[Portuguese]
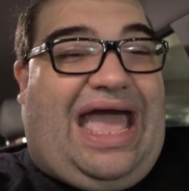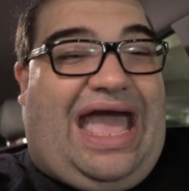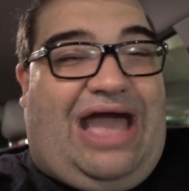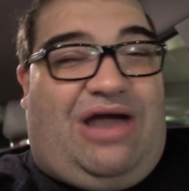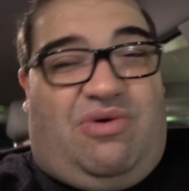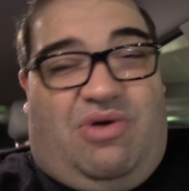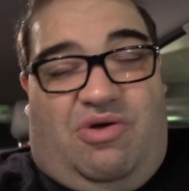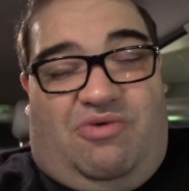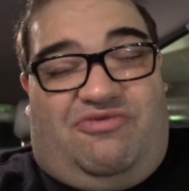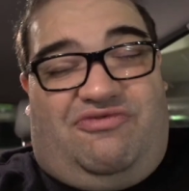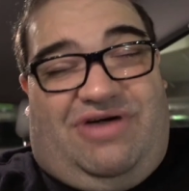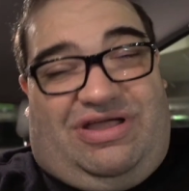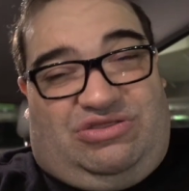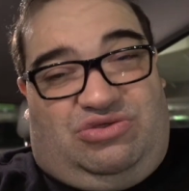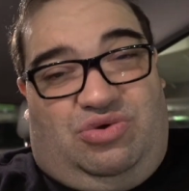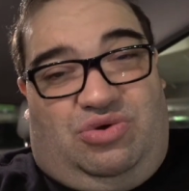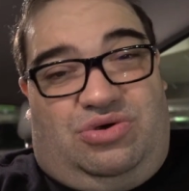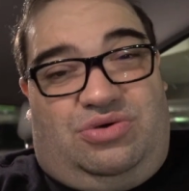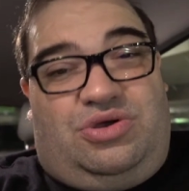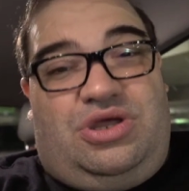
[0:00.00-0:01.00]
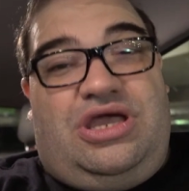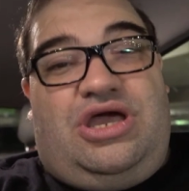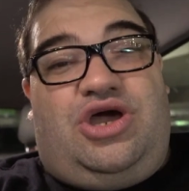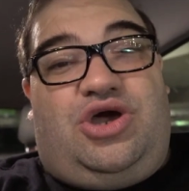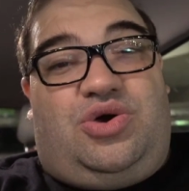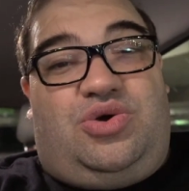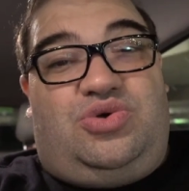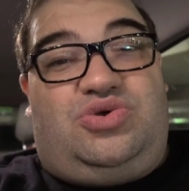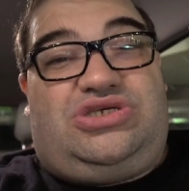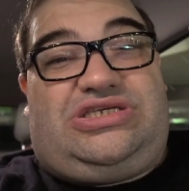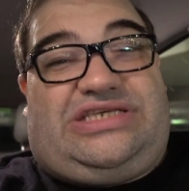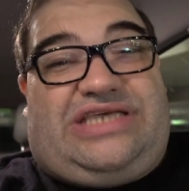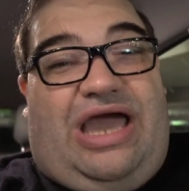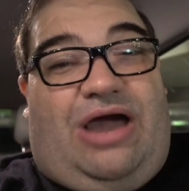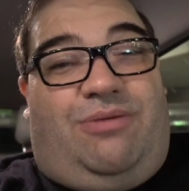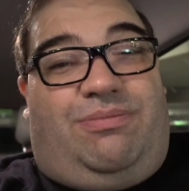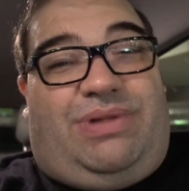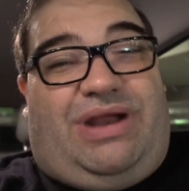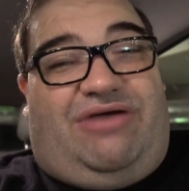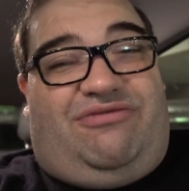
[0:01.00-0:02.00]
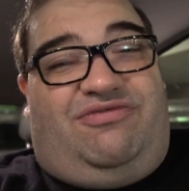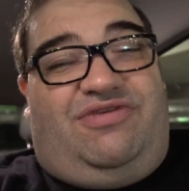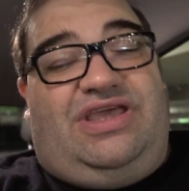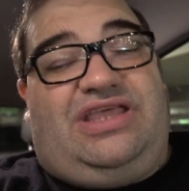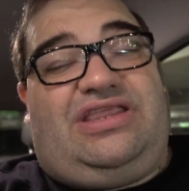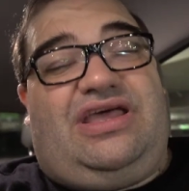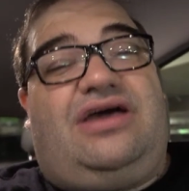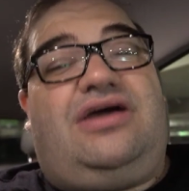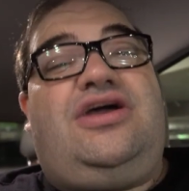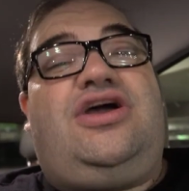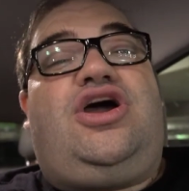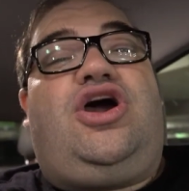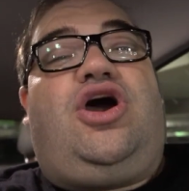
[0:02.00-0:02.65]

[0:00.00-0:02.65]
a água é um fator crucial para a vida.